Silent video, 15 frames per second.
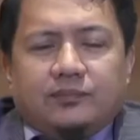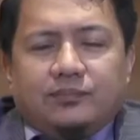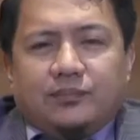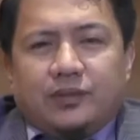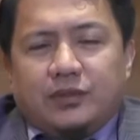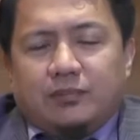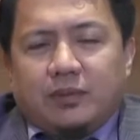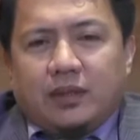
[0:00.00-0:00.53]

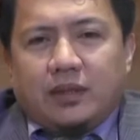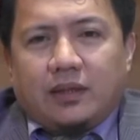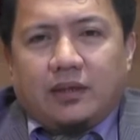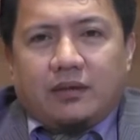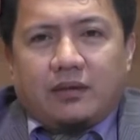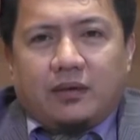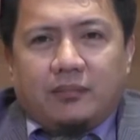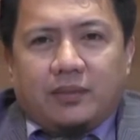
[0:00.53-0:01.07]

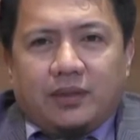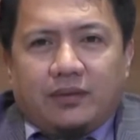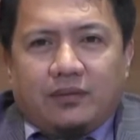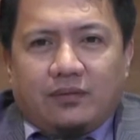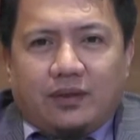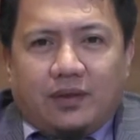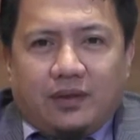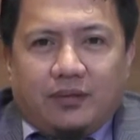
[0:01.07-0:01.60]

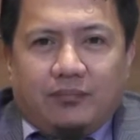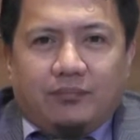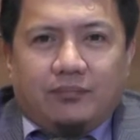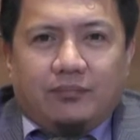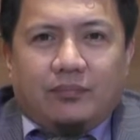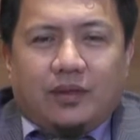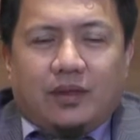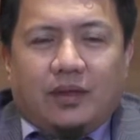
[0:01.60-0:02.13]
Bismillahirrahmanirrahim.
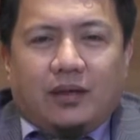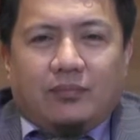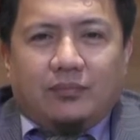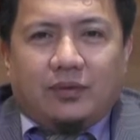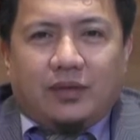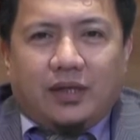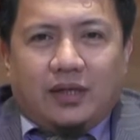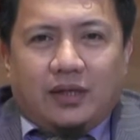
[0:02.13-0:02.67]

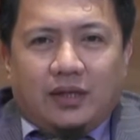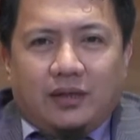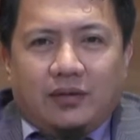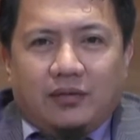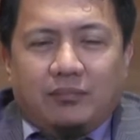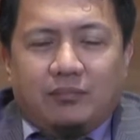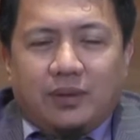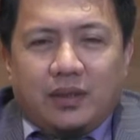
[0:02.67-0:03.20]

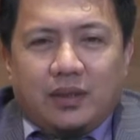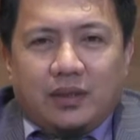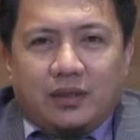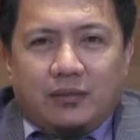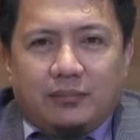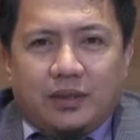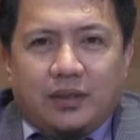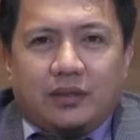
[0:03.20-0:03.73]
Alhamdulillahi Rabbil
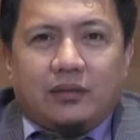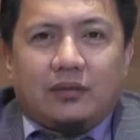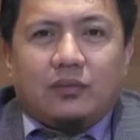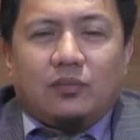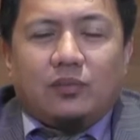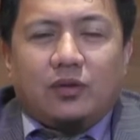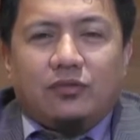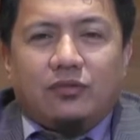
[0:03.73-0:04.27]
Alamin.
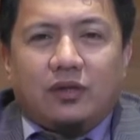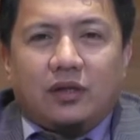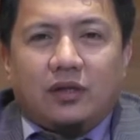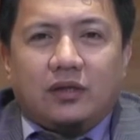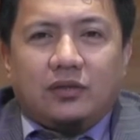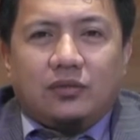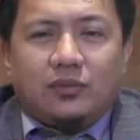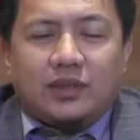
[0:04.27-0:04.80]

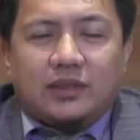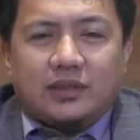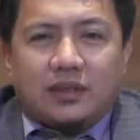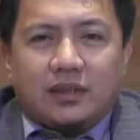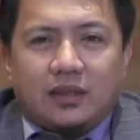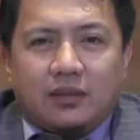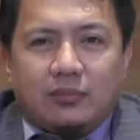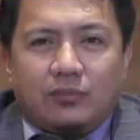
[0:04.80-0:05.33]
Wassalatu
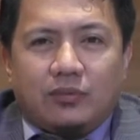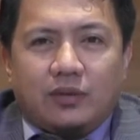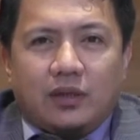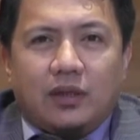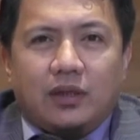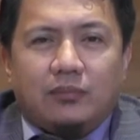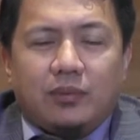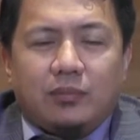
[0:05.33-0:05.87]
wassalamu
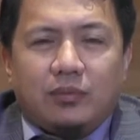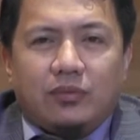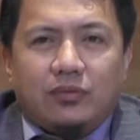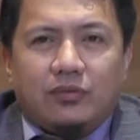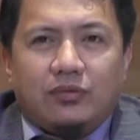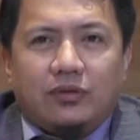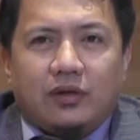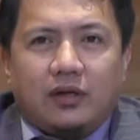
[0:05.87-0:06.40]
ala
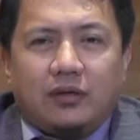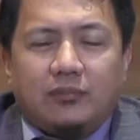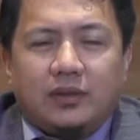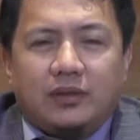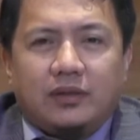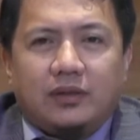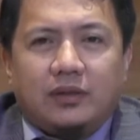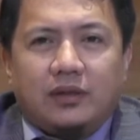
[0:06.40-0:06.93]
al-mabu'uthi
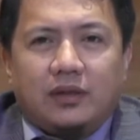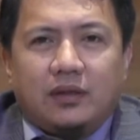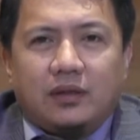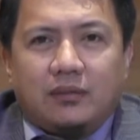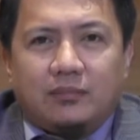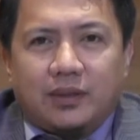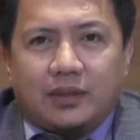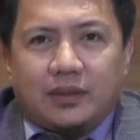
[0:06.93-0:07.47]
rahmatan lil
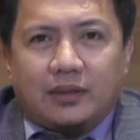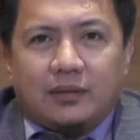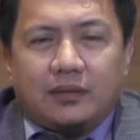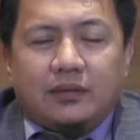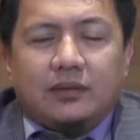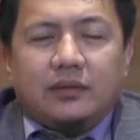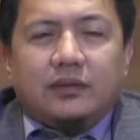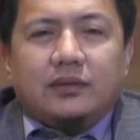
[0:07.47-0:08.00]
alamin.
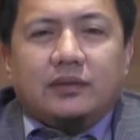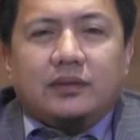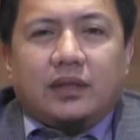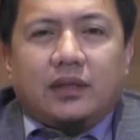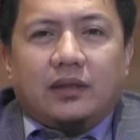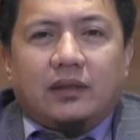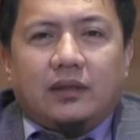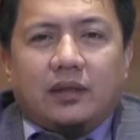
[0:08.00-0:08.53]

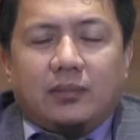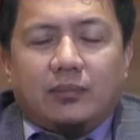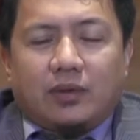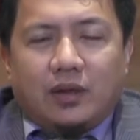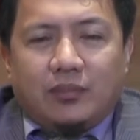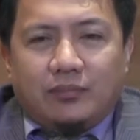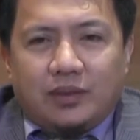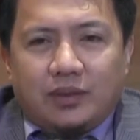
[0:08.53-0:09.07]
Sayyidina
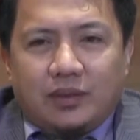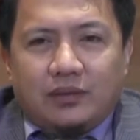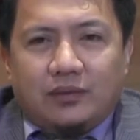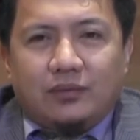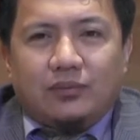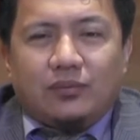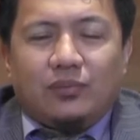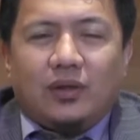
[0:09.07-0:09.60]

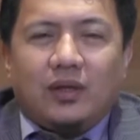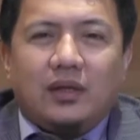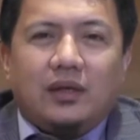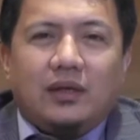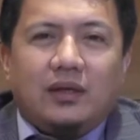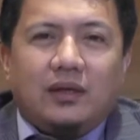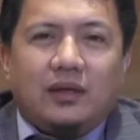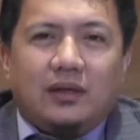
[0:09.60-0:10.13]
Muhammadin wa
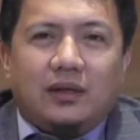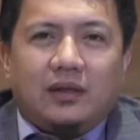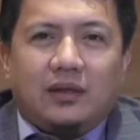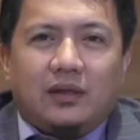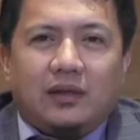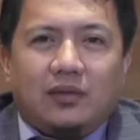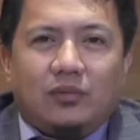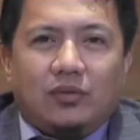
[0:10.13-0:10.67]
ala
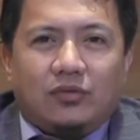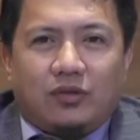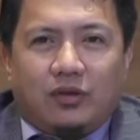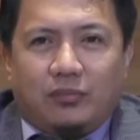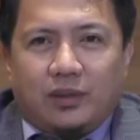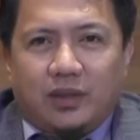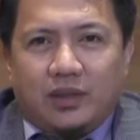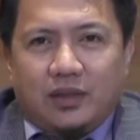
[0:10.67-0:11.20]
alihi wa
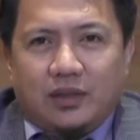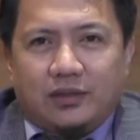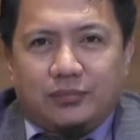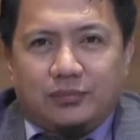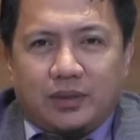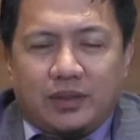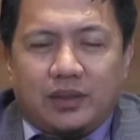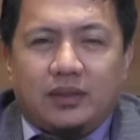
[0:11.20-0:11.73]
sahbihi
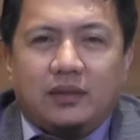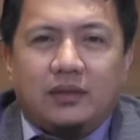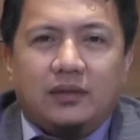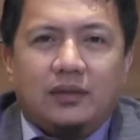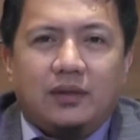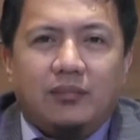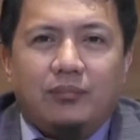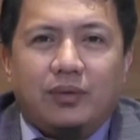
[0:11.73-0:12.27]
ajma'in.
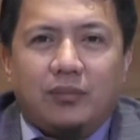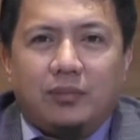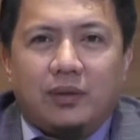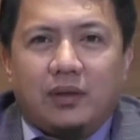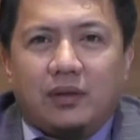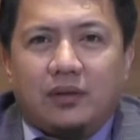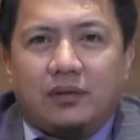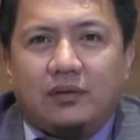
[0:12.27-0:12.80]
Amma
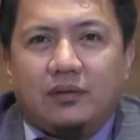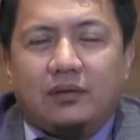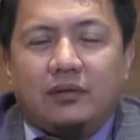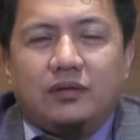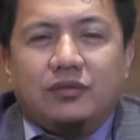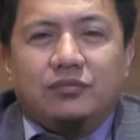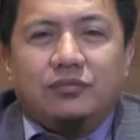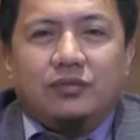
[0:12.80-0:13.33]
ba'd.
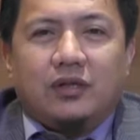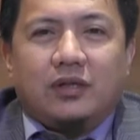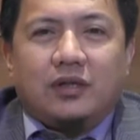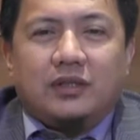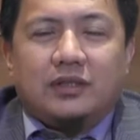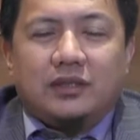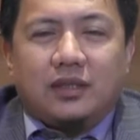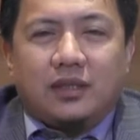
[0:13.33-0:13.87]
Fa
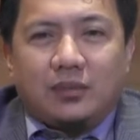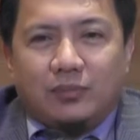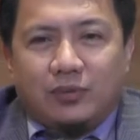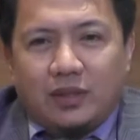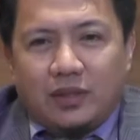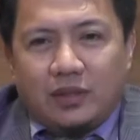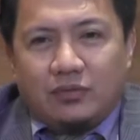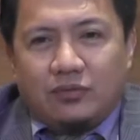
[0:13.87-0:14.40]

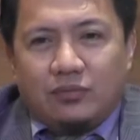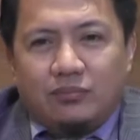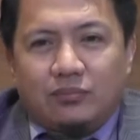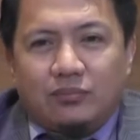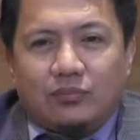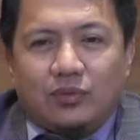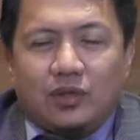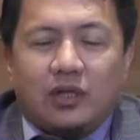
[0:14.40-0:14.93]
assalamu
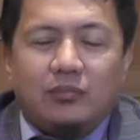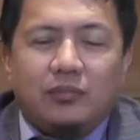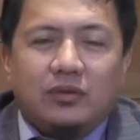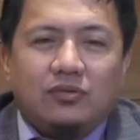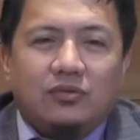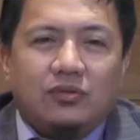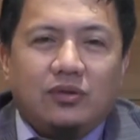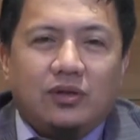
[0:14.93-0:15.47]
alaikum wa
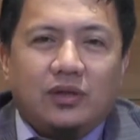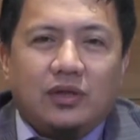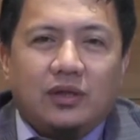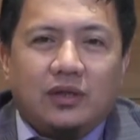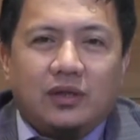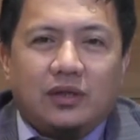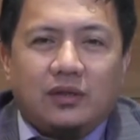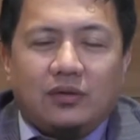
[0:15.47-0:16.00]

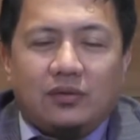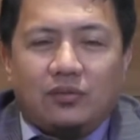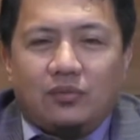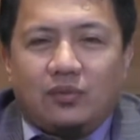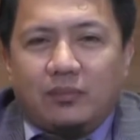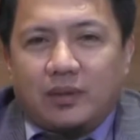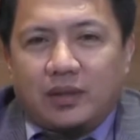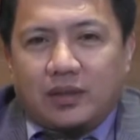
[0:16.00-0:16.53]
rahmatullahi
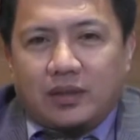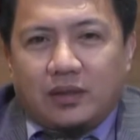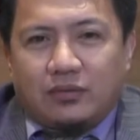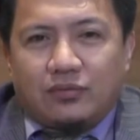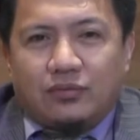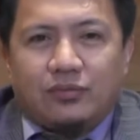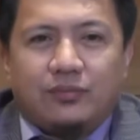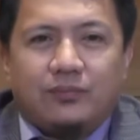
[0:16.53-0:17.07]
wa barakatuh.